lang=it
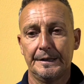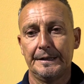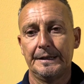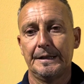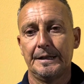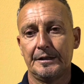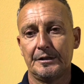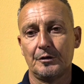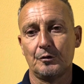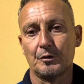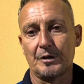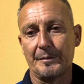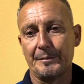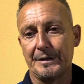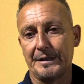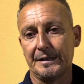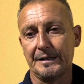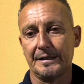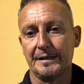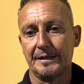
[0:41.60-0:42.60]
e
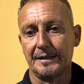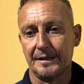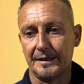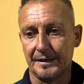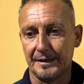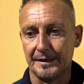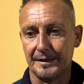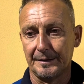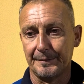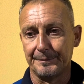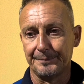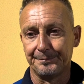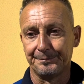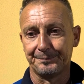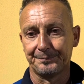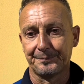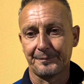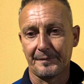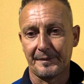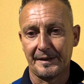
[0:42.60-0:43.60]
sicuramente
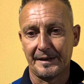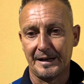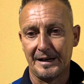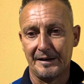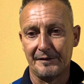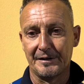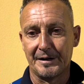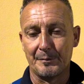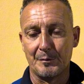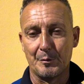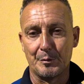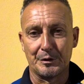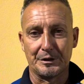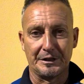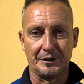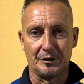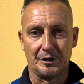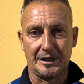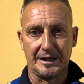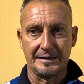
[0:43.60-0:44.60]
avremmo
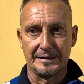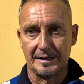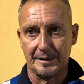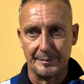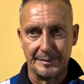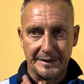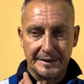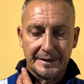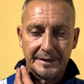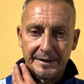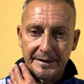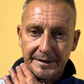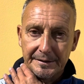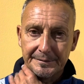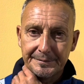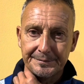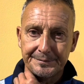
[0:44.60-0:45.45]
portato a casa la partita.